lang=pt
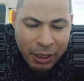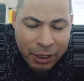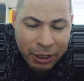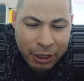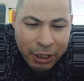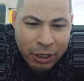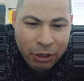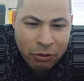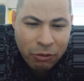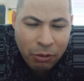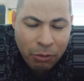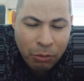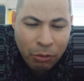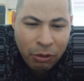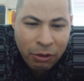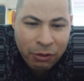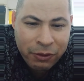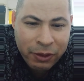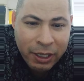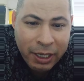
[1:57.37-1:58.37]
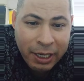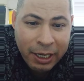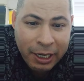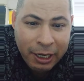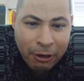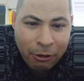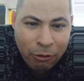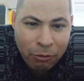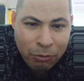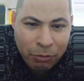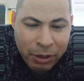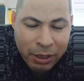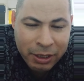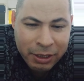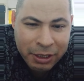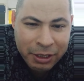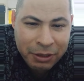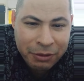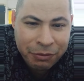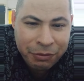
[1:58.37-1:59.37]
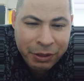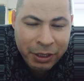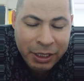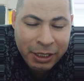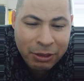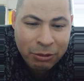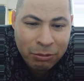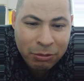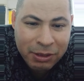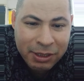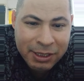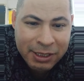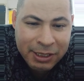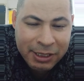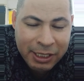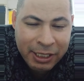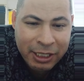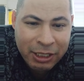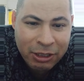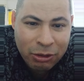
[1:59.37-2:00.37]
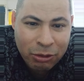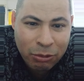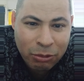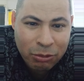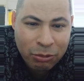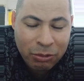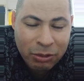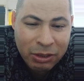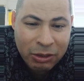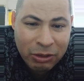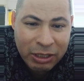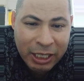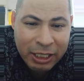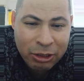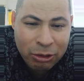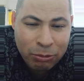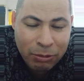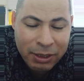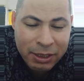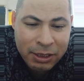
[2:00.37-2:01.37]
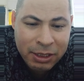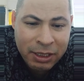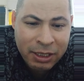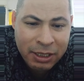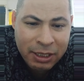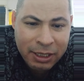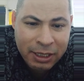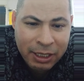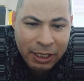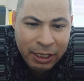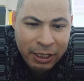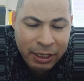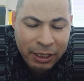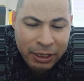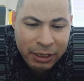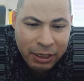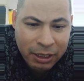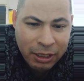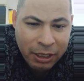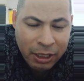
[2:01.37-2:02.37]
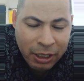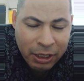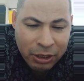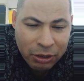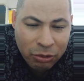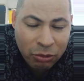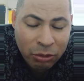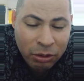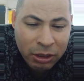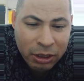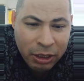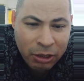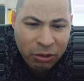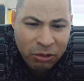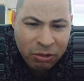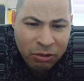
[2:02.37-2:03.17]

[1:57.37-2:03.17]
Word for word: que comove a alma, que vem do centro do, das tuas entranhas, do teu